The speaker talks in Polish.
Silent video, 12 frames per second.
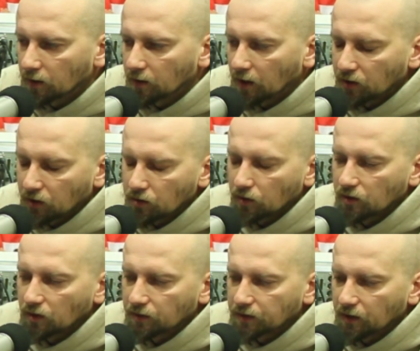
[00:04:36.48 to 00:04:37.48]
naszej
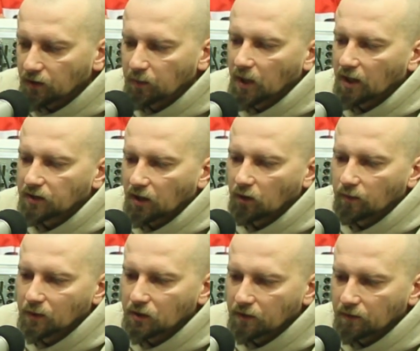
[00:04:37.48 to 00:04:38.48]
rządzącej odbierać taką
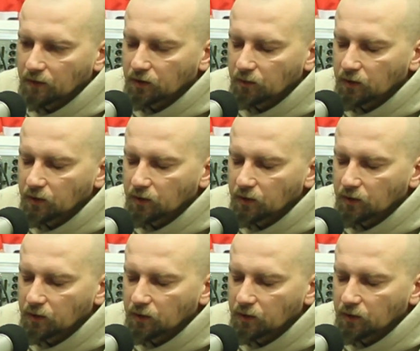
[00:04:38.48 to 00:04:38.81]
możliwość, żeby